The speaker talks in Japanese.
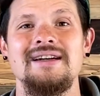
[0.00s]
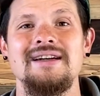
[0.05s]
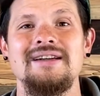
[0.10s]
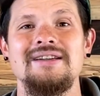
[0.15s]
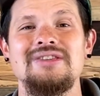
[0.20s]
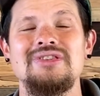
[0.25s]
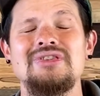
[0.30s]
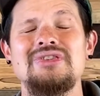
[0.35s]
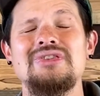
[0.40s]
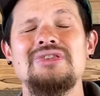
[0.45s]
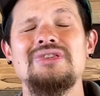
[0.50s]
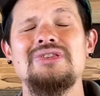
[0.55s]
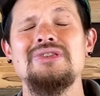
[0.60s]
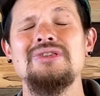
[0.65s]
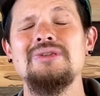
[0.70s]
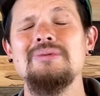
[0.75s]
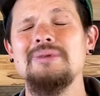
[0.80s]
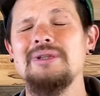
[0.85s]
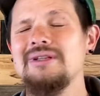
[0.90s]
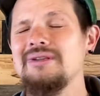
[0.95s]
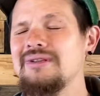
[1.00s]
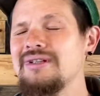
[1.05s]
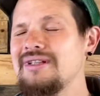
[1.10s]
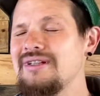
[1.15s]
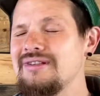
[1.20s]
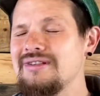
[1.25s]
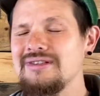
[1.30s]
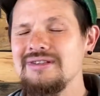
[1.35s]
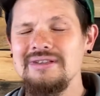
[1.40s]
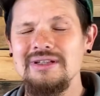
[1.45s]
罪の
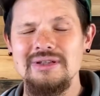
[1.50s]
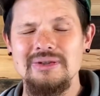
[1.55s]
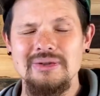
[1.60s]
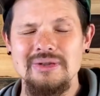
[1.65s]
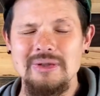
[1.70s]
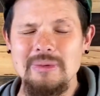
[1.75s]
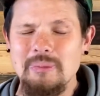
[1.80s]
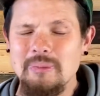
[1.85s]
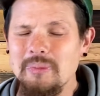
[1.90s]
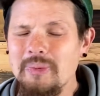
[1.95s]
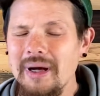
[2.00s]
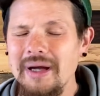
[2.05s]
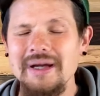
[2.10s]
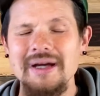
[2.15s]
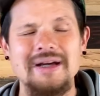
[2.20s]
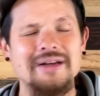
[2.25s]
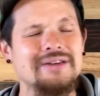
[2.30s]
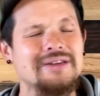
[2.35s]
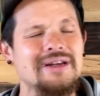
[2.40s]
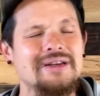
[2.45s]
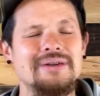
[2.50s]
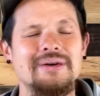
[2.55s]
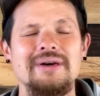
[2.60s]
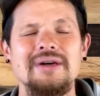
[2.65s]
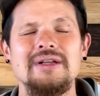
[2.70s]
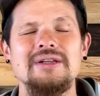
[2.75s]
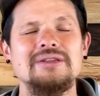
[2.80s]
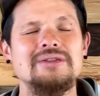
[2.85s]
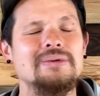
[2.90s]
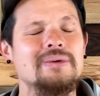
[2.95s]
傷だといっぱいあるけど
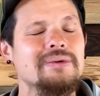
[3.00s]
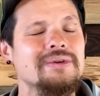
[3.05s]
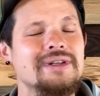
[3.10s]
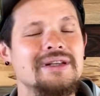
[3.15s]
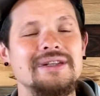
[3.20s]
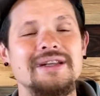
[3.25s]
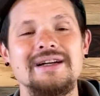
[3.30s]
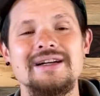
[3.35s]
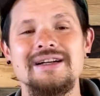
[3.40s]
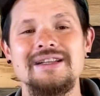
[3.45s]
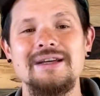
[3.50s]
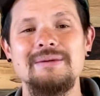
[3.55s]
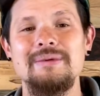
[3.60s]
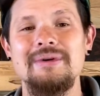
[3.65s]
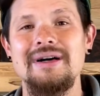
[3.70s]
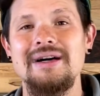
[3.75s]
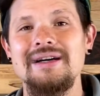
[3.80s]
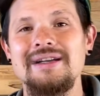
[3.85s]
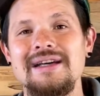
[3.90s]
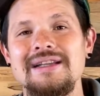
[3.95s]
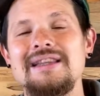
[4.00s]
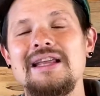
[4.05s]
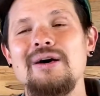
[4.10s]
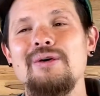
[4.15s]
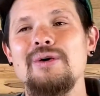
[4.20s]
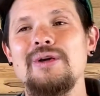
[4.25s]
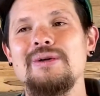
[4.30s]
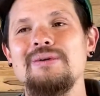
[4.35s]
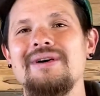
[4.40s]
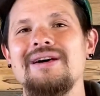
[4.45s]
そんな中でもあなた
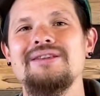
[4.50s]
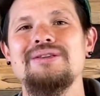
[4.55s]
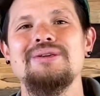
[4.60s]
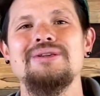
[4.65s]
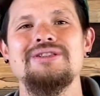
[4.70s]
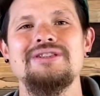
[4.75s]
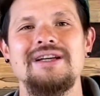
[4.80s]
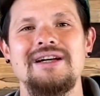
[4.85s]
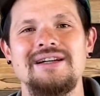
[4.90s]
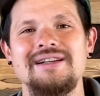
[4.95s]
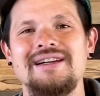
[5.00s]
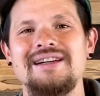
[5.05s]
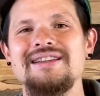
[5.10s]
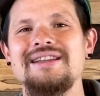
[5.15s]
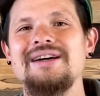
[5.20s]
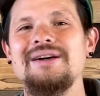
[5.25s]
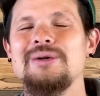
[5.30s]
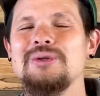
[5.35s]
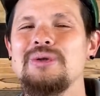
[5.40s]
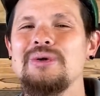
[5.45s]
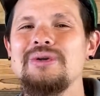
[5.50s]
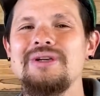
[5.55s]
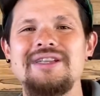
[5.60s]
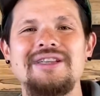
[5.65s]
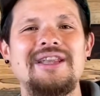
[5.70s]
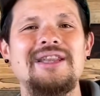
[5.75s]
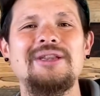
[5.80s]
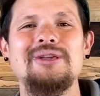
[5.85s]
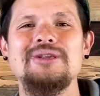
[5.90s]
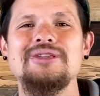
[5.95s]
を岩としてあなたを
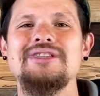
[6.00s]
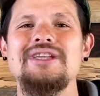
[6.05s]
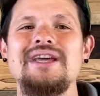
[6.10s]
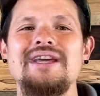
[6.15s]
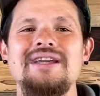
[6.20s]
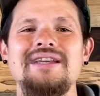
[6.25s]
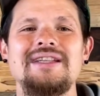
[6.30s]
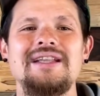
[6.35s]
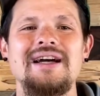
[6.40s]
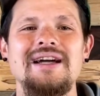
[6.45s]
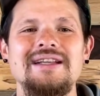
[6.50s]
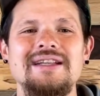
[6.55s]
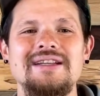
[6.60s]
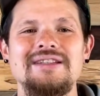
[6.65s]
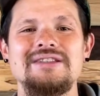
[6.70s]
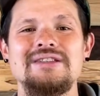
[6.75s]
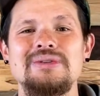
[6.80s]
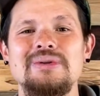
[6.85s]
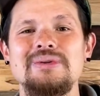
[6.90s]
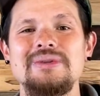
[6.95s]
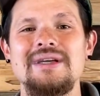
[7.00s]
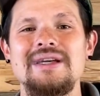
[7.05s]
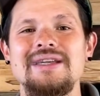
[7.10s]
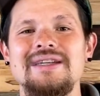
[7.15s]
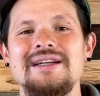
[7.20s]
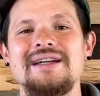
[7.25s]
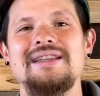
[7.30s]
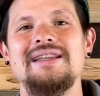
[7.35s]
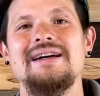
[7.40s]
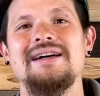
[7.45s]
砦としていきたいですそんな生
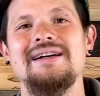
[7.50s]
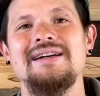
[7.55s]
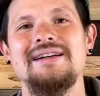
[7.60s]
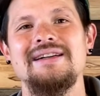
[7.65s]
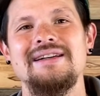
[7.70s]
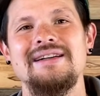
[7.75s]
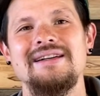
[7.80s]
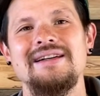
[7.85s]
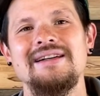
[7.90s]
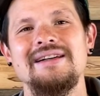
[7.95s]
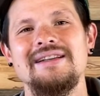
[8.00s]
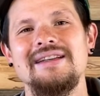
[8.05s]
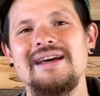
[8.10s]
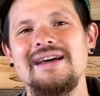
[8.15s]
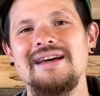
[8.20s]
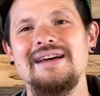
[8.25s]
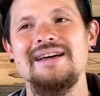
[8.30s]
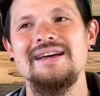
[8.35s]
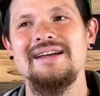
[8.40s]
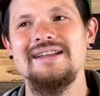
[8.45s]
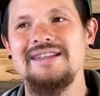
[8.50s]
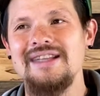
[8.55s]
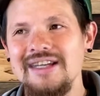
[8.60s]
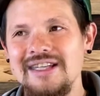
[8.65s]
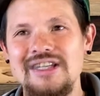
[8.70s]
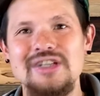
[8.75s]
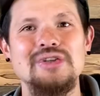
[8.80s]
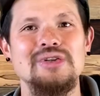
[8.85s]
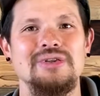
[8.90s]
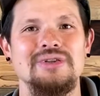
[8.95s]
き方ねで
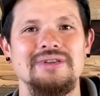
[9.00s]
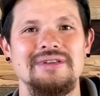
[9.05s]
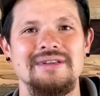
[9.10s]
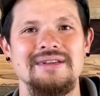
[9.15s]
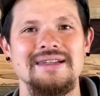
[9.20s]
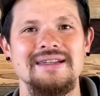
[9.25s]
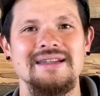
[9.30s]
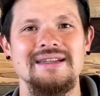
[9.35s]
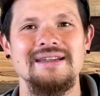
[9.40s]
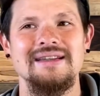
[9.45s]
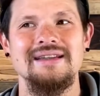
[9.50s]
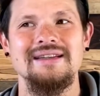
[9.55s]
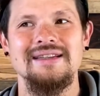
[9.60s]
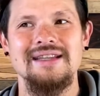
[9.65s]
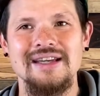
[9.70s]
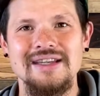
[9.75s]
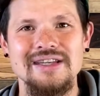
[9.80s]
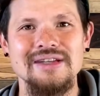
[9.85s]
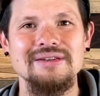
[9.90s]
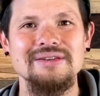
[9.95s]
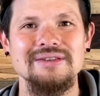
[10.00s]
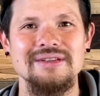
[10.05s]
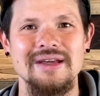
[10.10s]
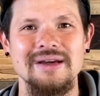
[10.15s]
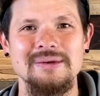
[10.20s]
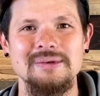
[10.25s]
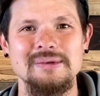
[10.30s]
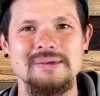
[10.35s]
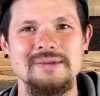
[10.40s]
きるできるんだよ